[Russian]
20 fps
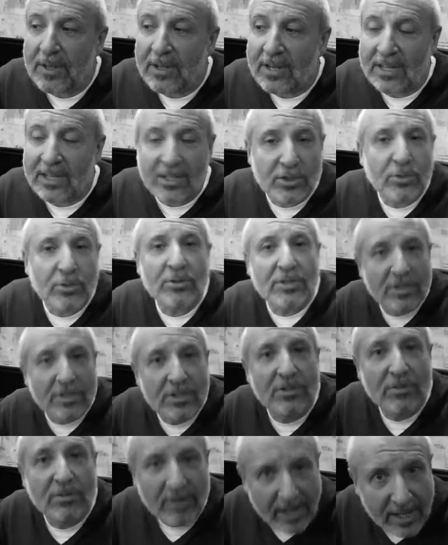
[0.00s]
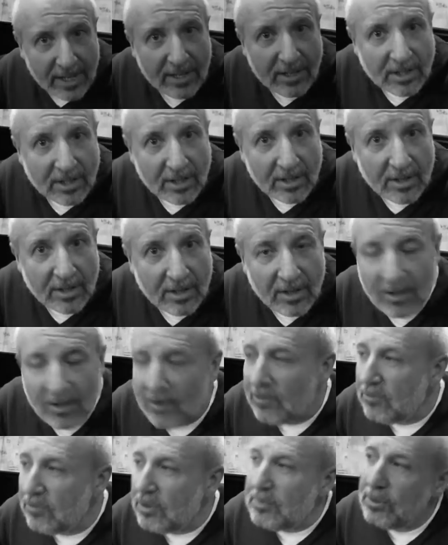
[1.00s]
когда что-то называете,
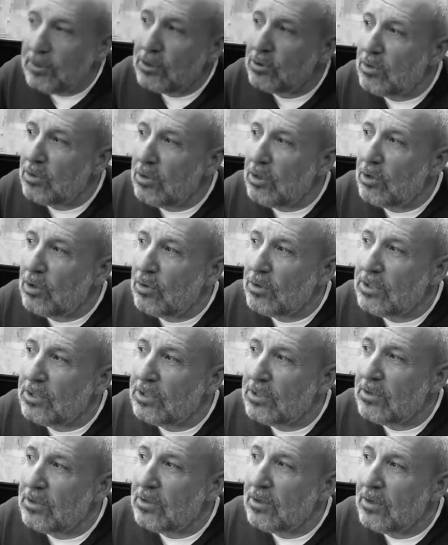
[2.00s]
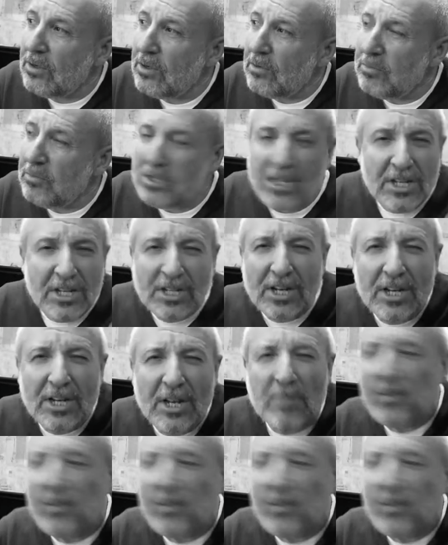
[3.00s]
вы бы что ли хоть мыслительный Звонили